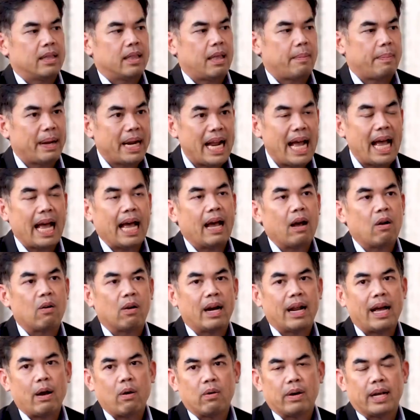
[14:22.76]
แต่ปัญหาของ
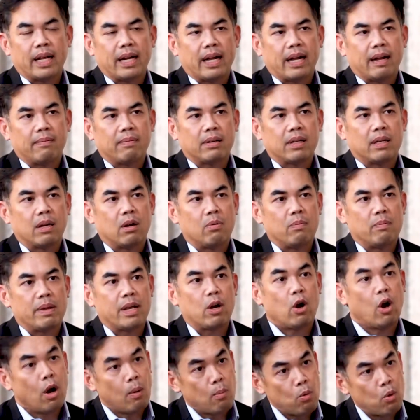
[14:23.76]
เราเนี่ยนะครับคือเรามี
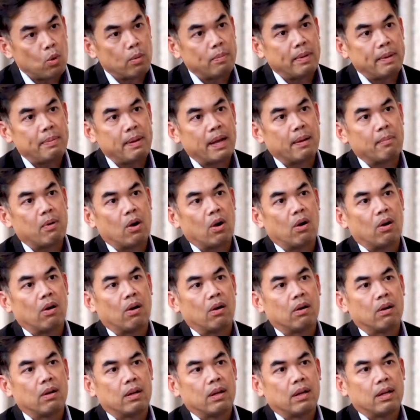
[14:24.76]
ข้อมูลไม่เพียงพอ
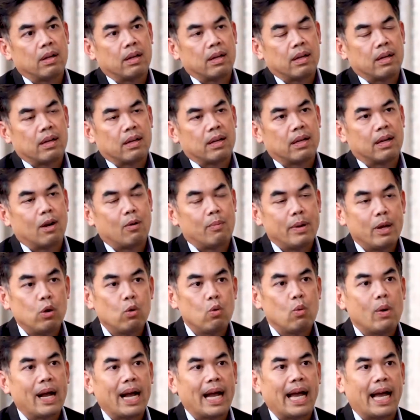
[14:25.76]
คือเราไม่รู้
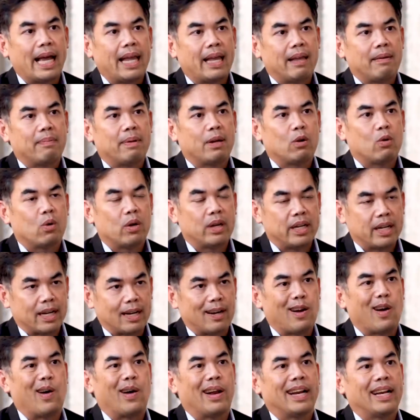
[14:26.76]
ว่าใครเป็นคนเดือด
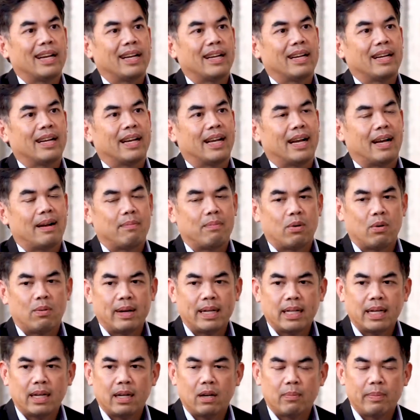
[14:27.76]
ร้อนนะครับ เพราะว่า
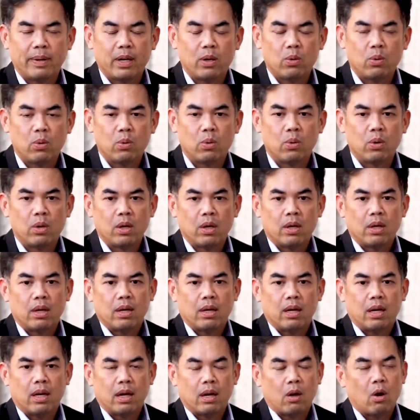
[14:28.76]
ถ้าเราไปดู
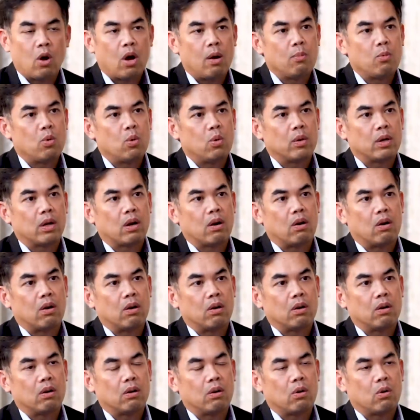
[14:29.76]
ข้อมูลของ
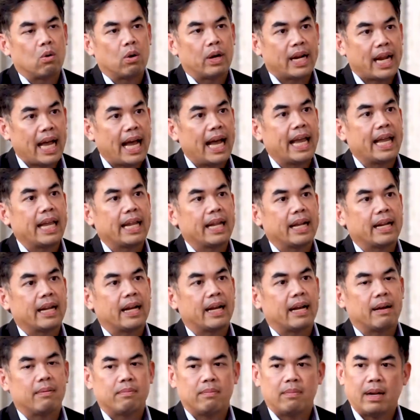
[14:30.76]
คนไทยเนี่ยนะ
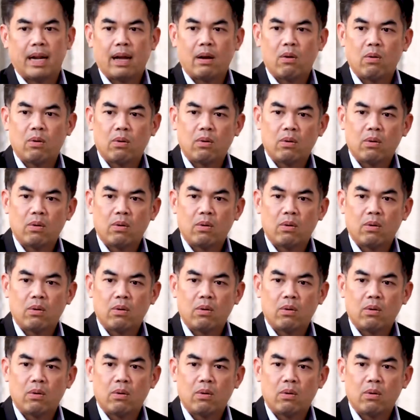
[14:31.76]
ครับ เรา